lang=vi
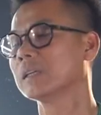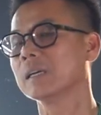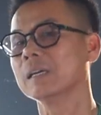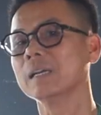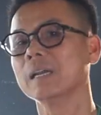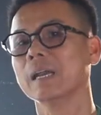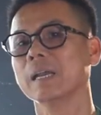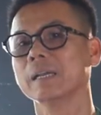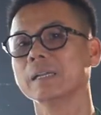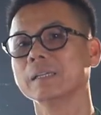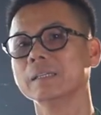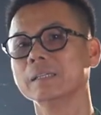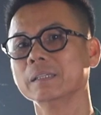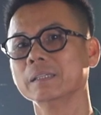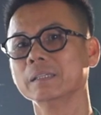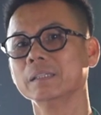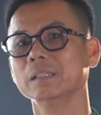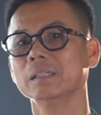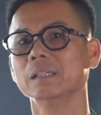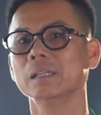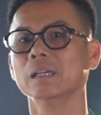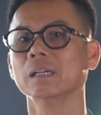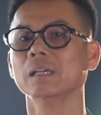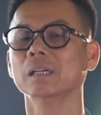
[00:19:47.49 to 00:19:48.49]
Chẳng hạn
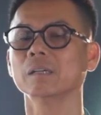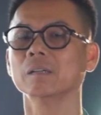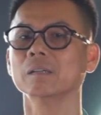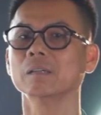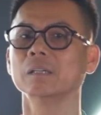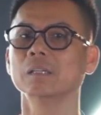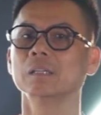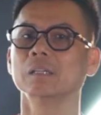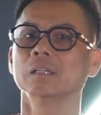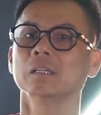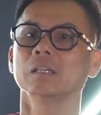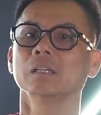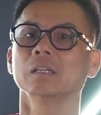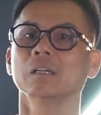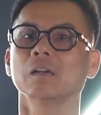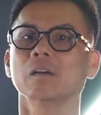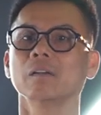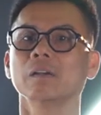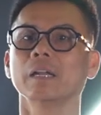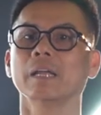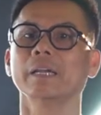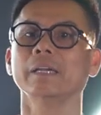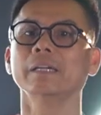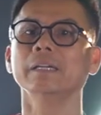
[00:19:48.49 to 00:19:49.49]
như uh,
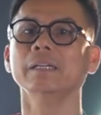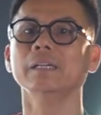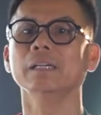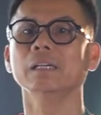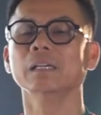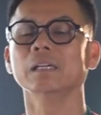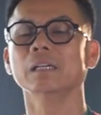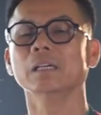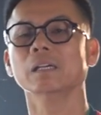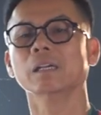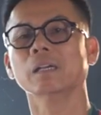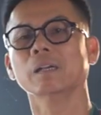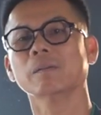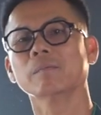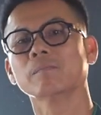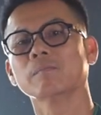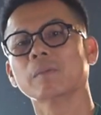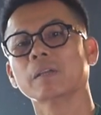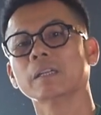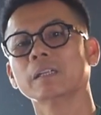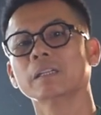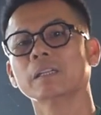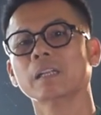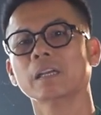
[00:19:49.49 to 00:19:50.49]
hồi nãy uh,
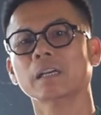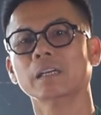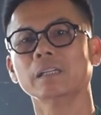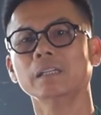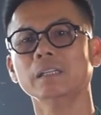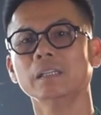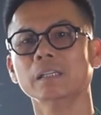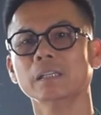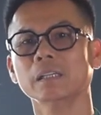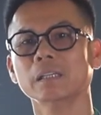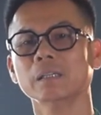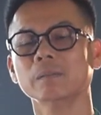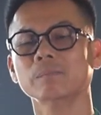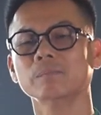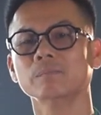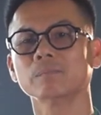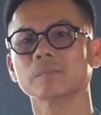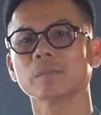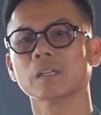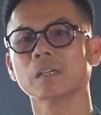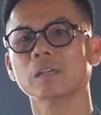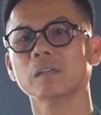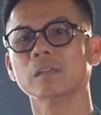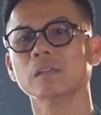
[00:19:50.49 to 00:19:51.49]
Mai Thy The um,
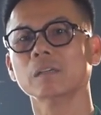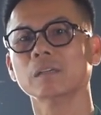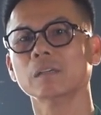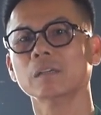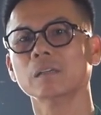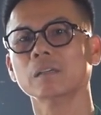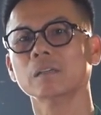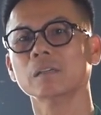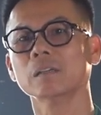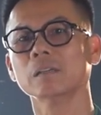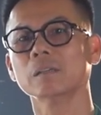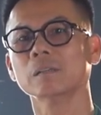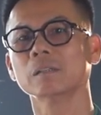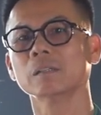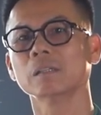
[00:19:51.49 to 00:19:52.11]
có